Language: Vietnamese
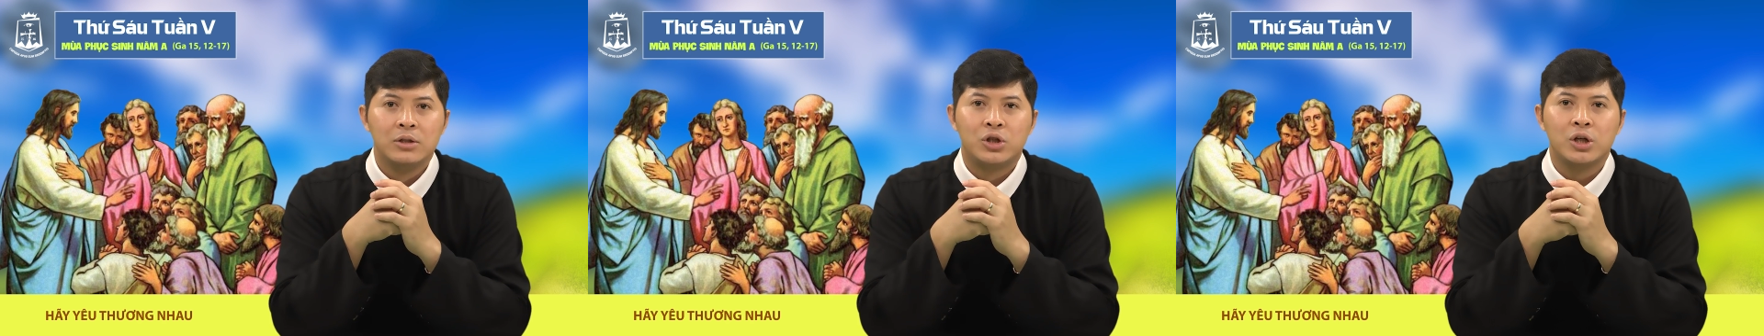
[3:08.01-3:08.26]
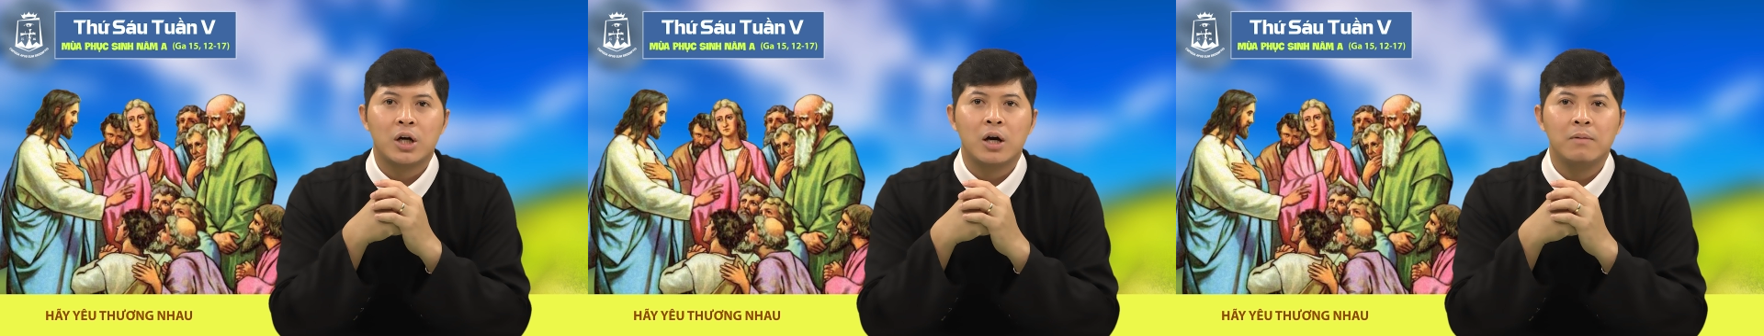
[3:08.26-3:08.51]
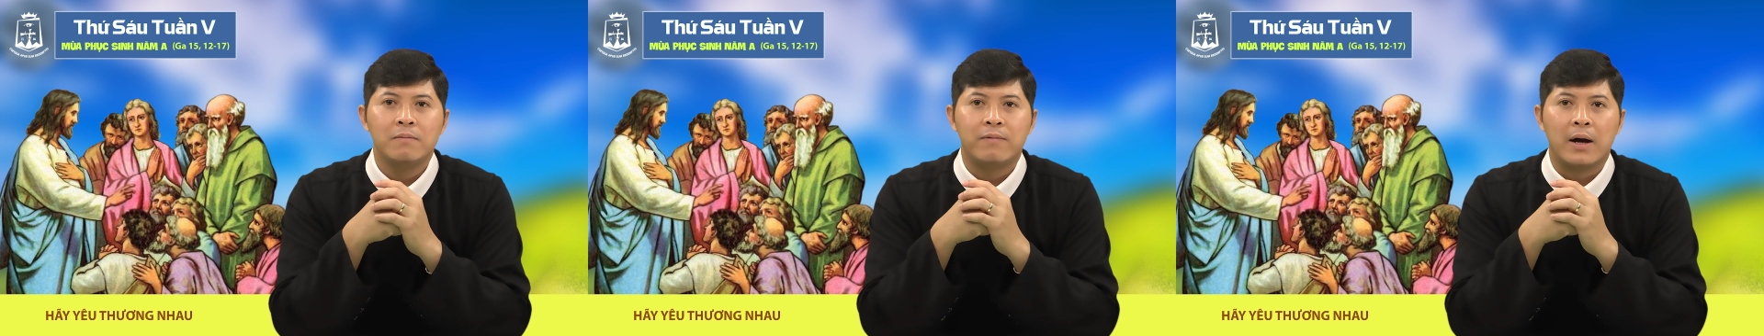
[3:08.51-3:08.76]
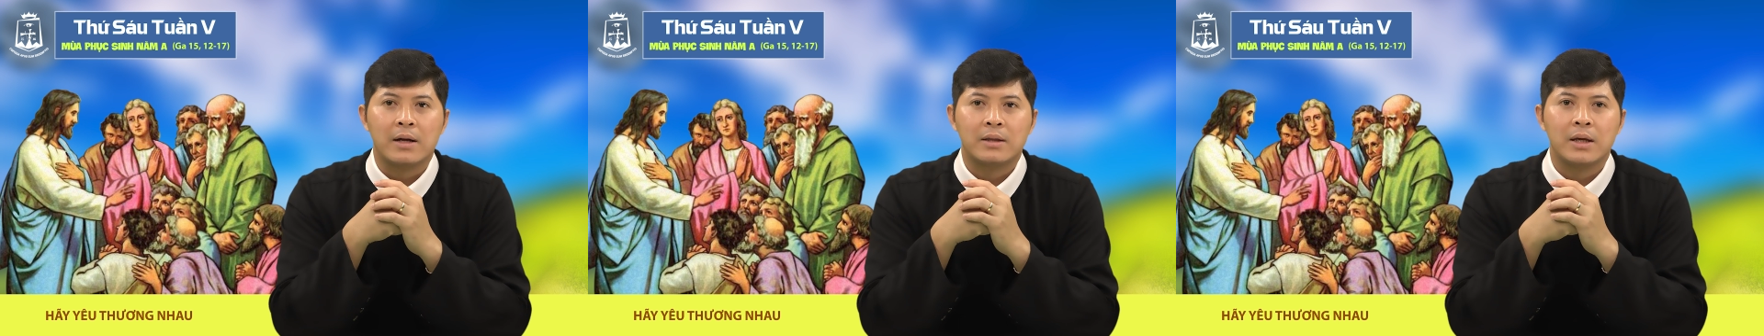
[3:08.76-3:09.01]
chứ không
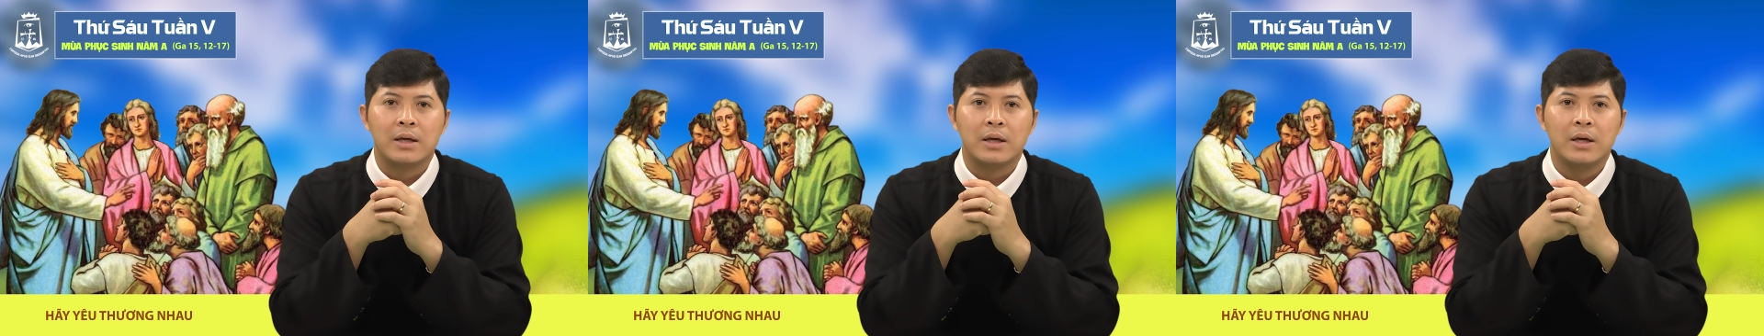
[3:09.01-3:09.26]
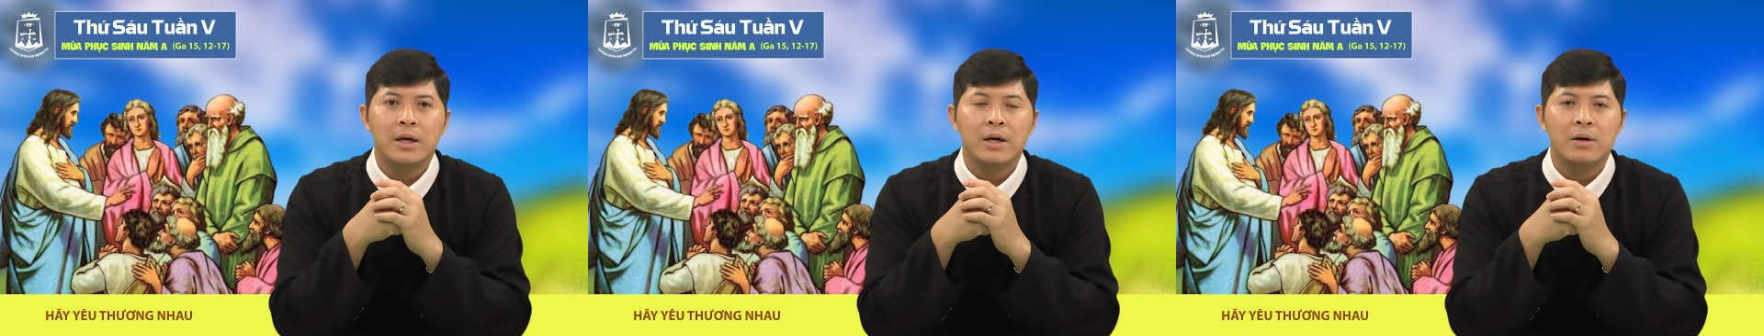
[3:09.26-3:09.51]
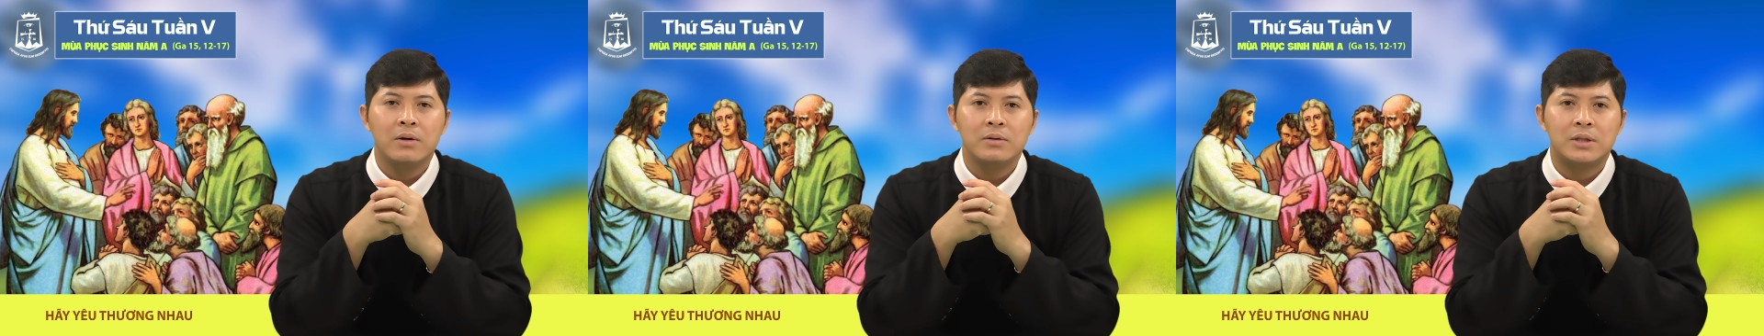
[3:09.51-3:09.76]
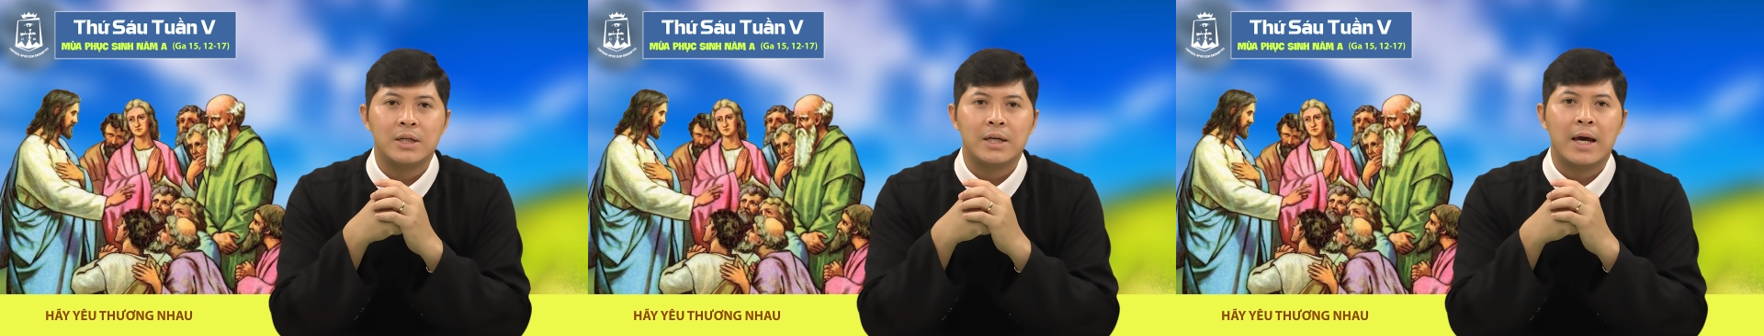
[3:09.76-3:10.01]
phải tình yêu
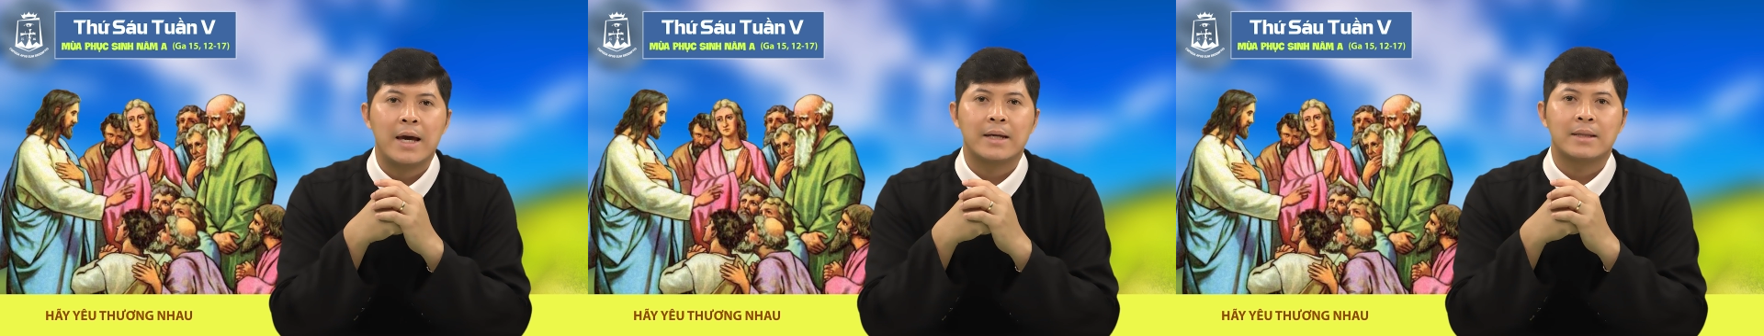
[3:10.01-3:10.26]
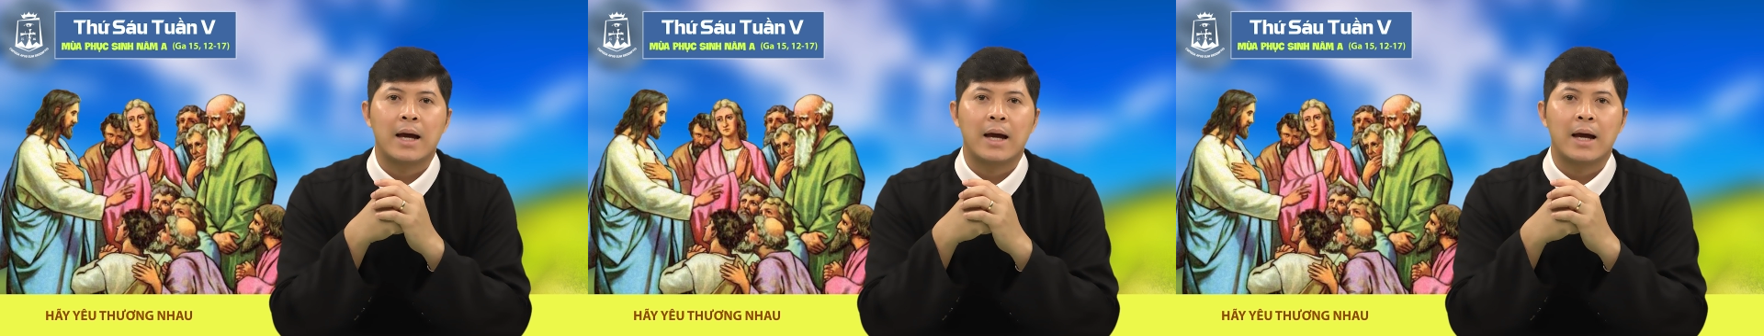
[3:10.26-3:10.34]
chỉ hệ